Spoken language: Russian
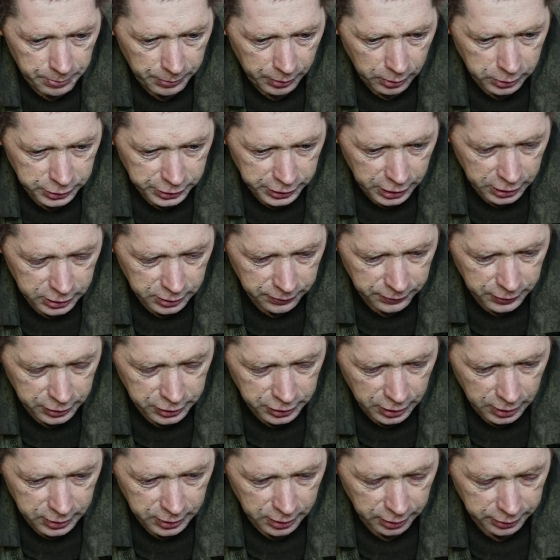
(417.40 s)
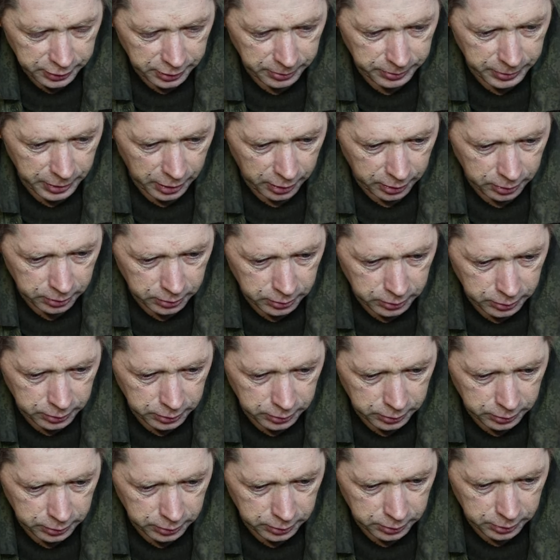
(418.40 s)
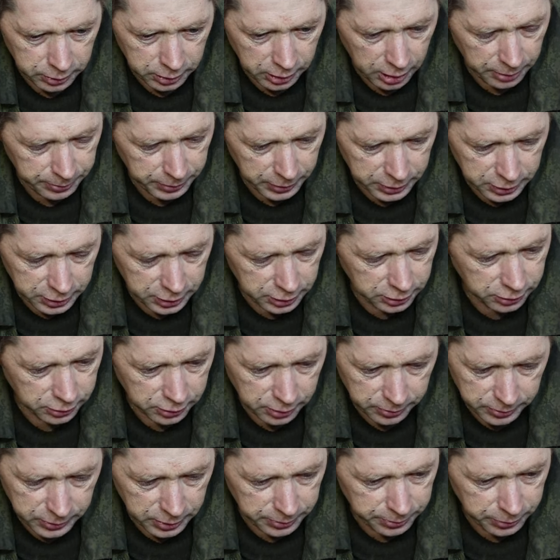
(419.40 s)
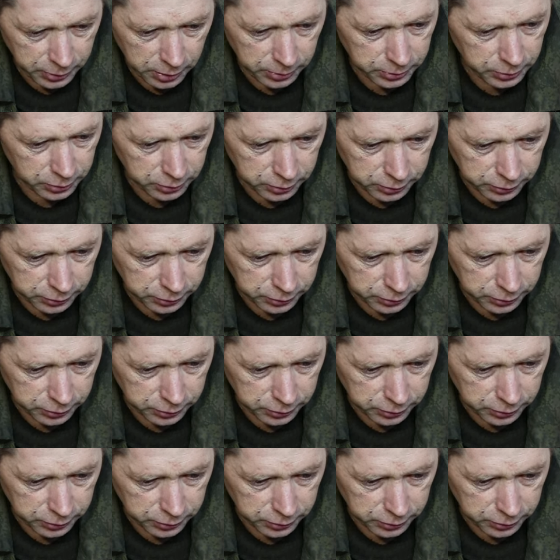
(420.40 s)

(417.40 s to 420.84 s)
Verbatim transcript: Получается, в начале октября. Я по числам не помню,